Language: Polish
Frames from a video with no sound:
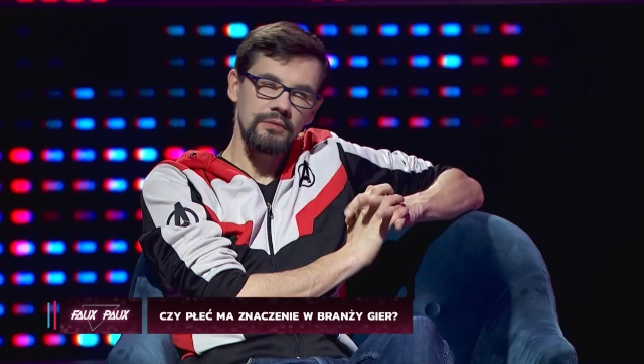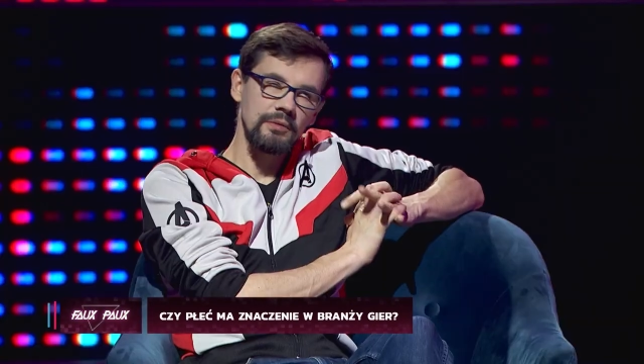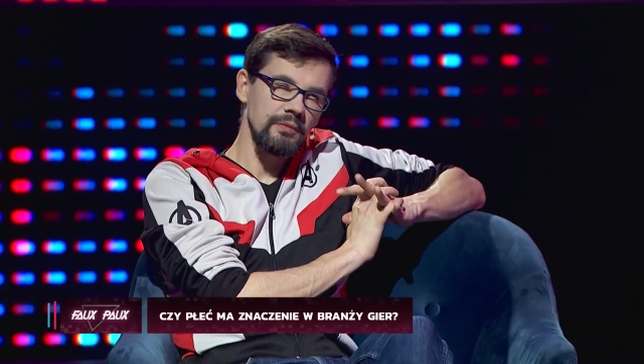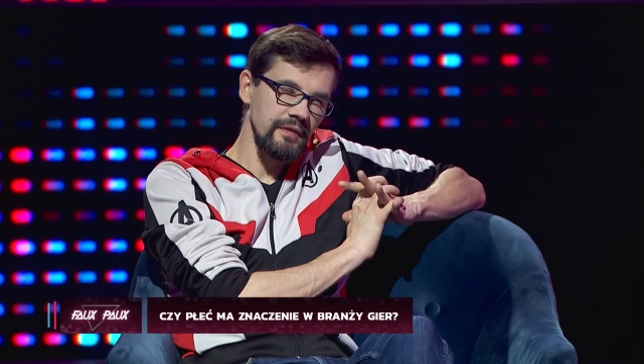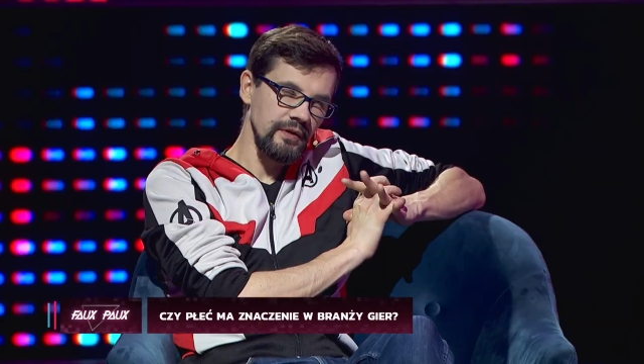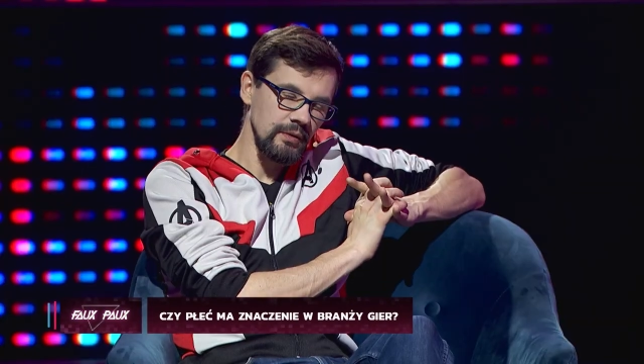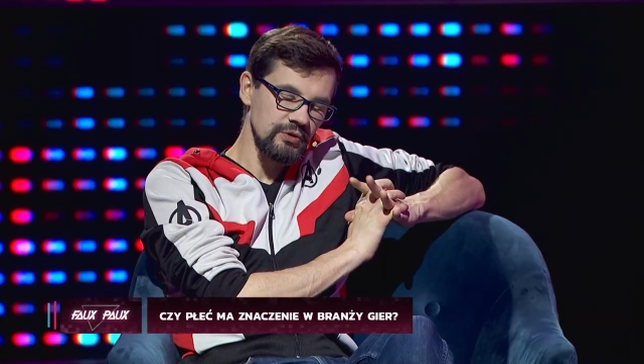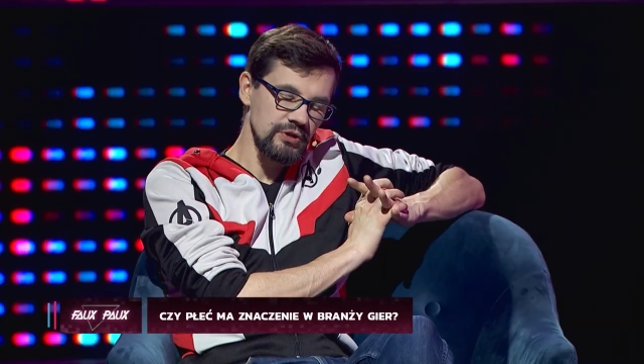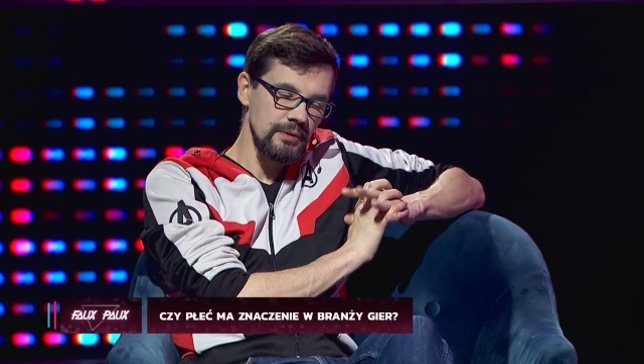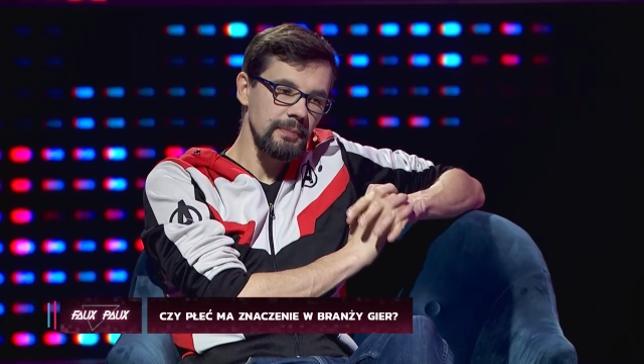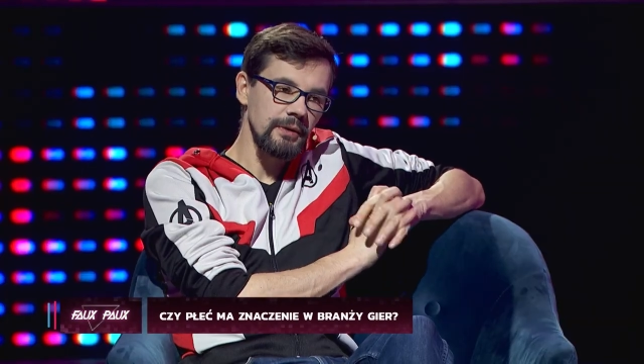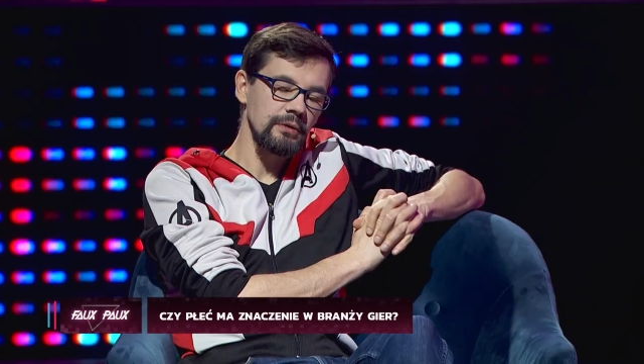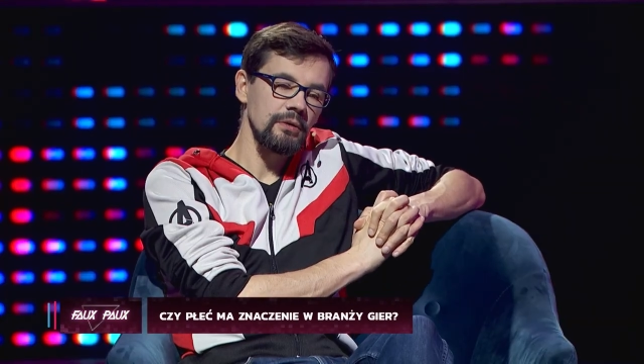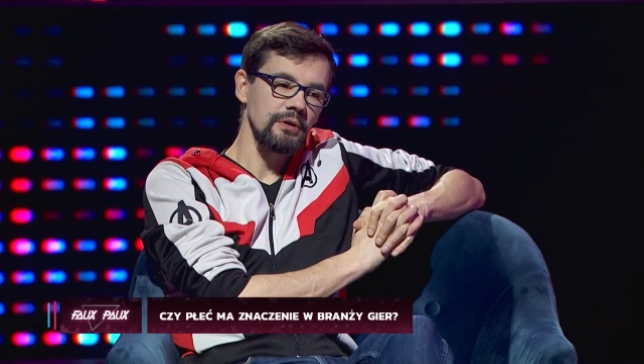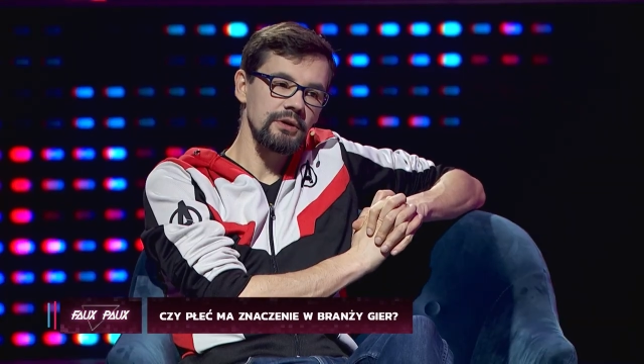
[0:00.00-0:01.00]
no bo wiadomo, się... że tych
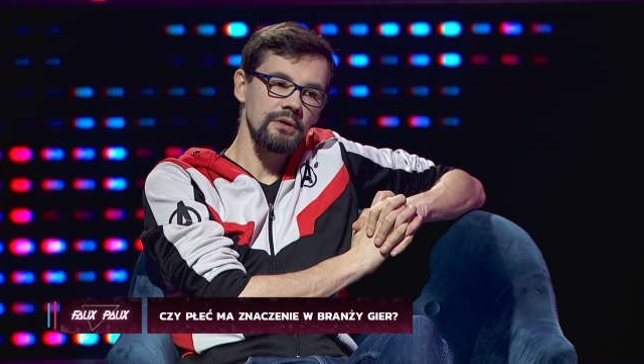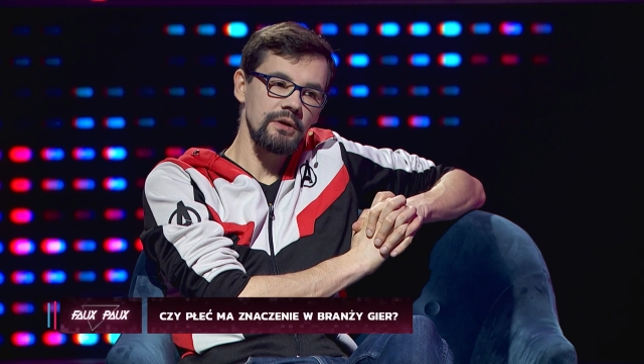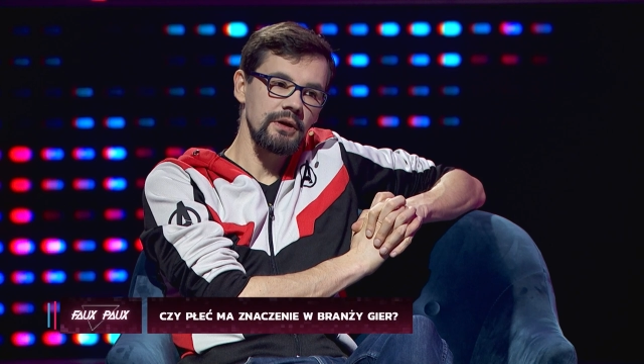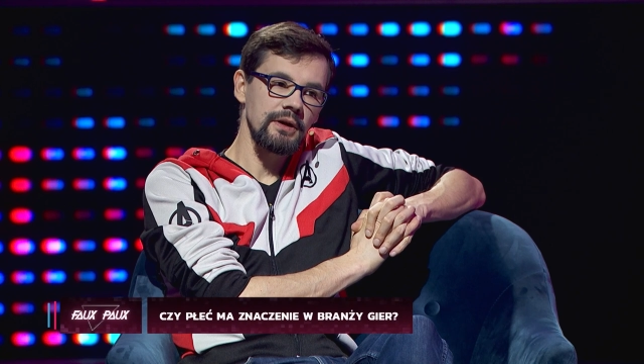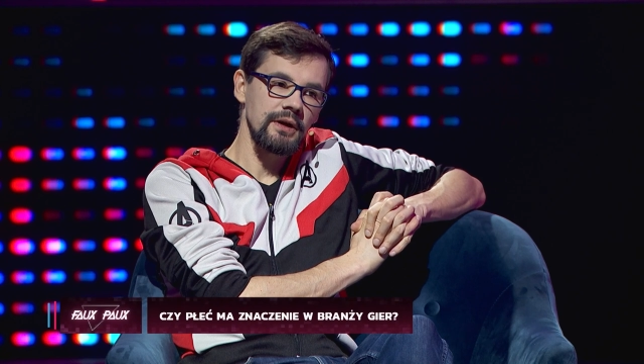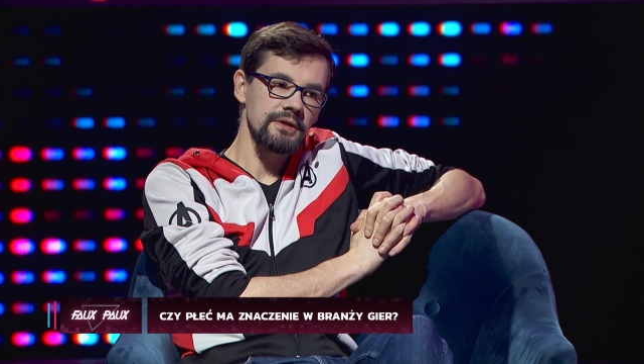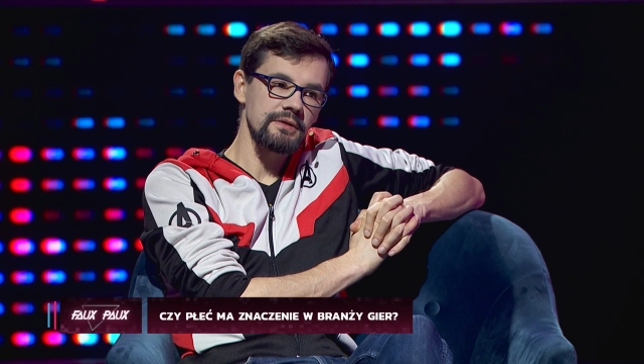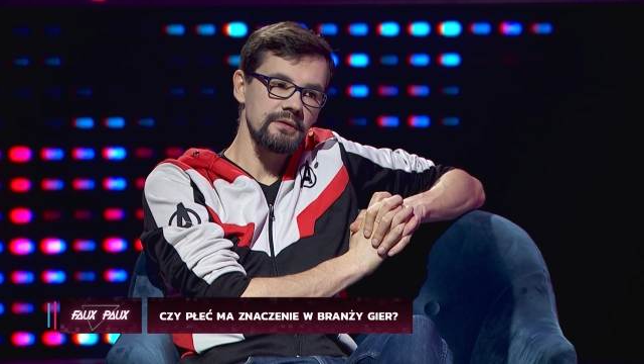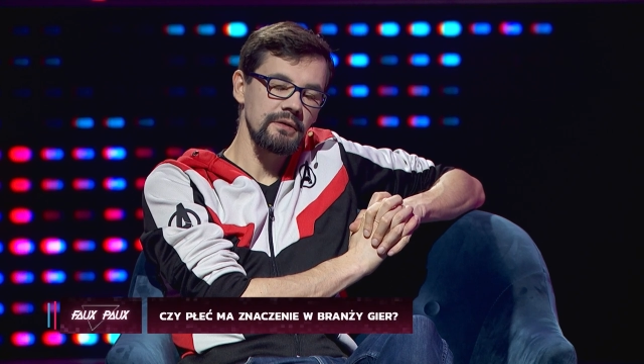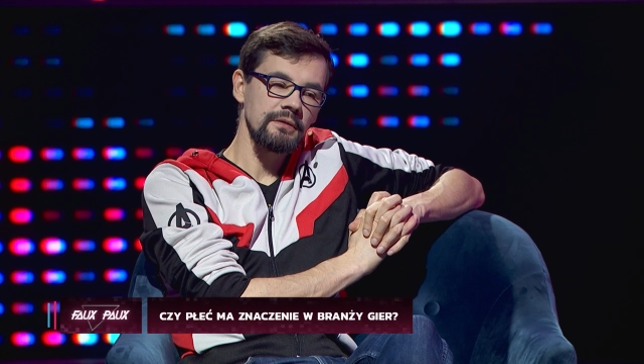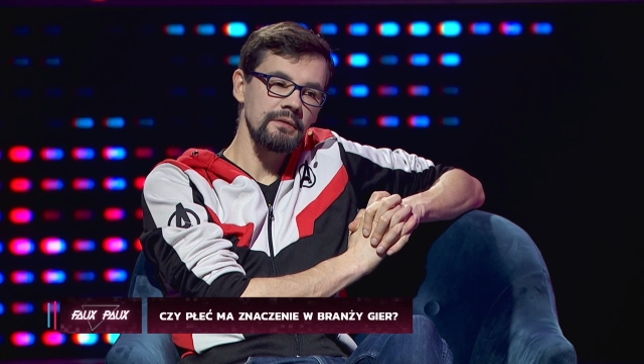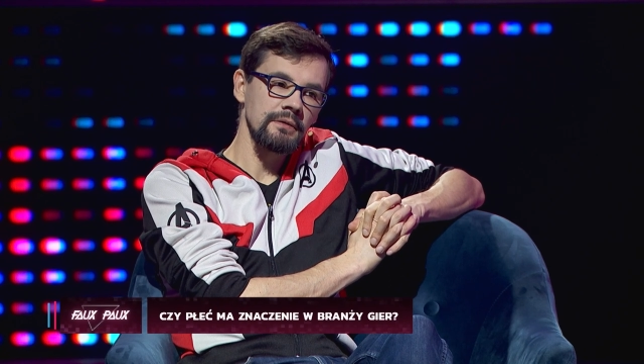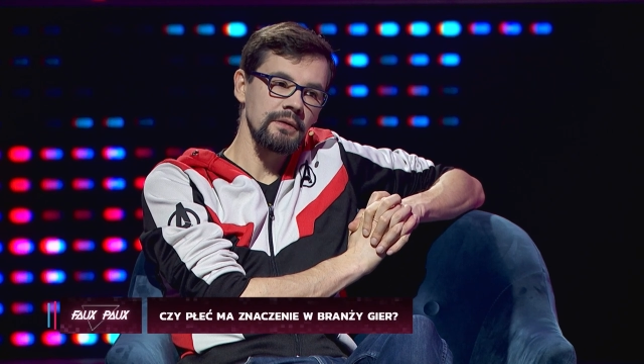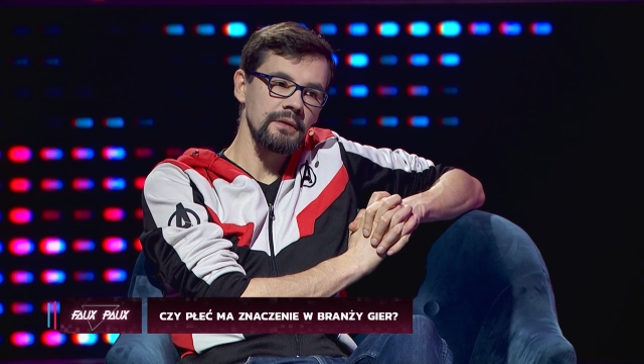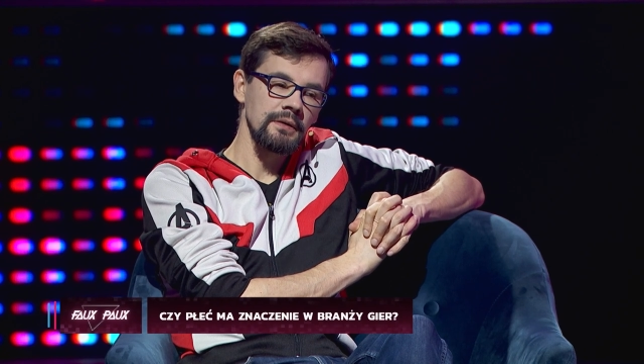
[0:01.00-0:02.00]
patologii trochę jest. Nie?
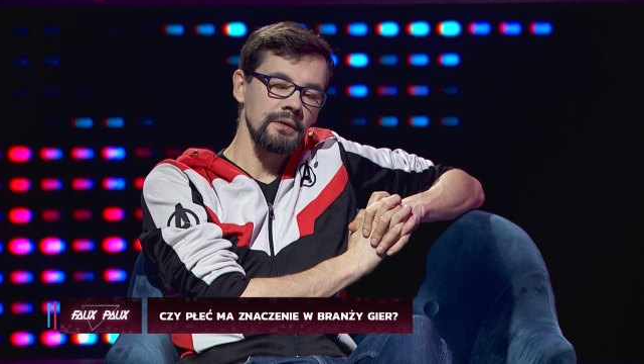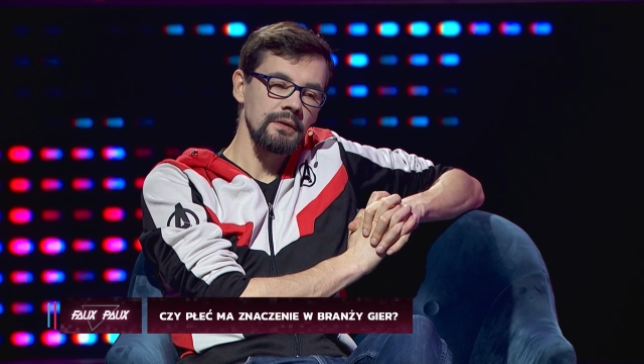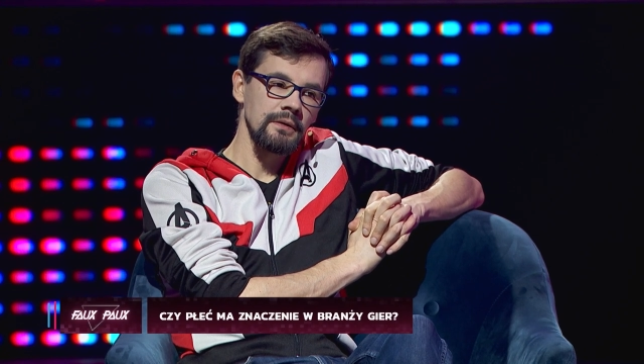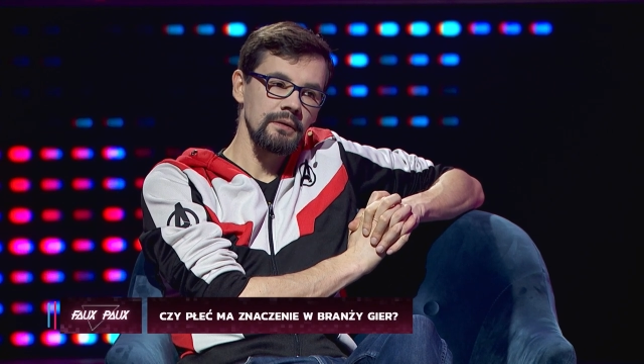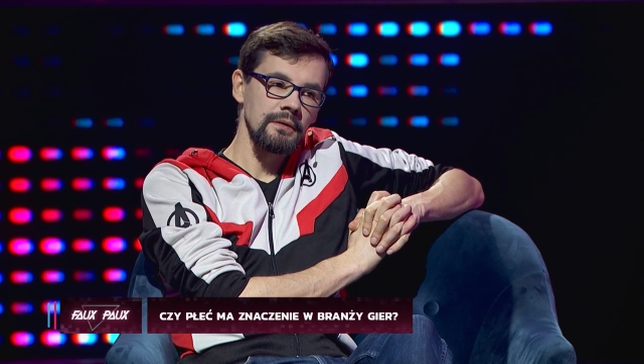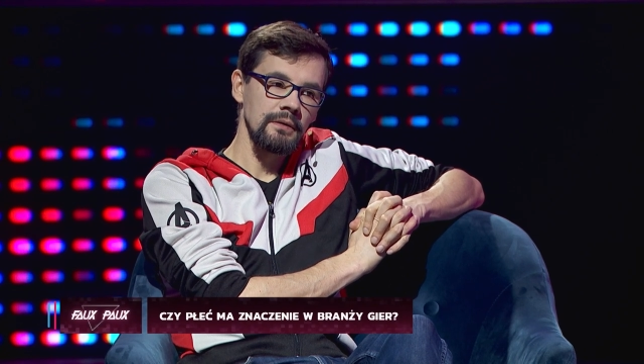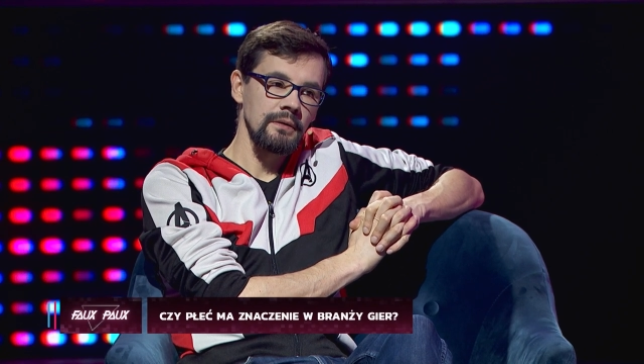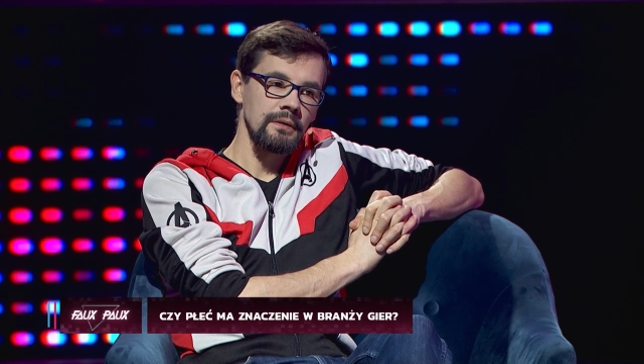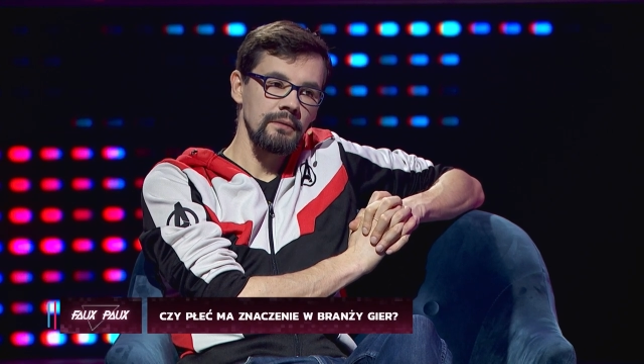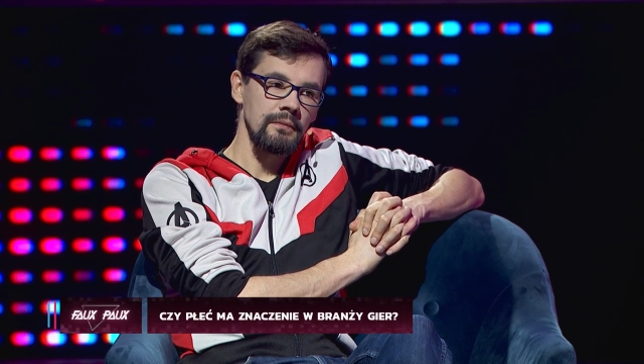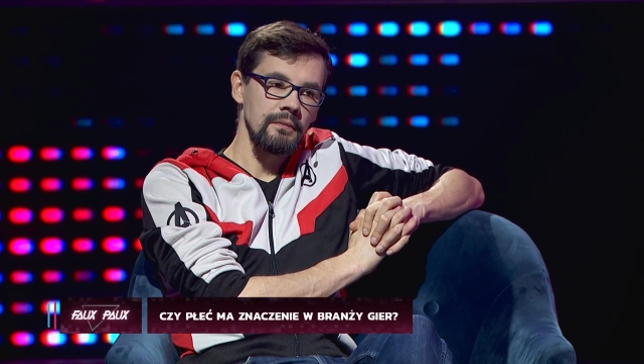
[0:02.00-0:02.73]
To znaczy, wiesz, są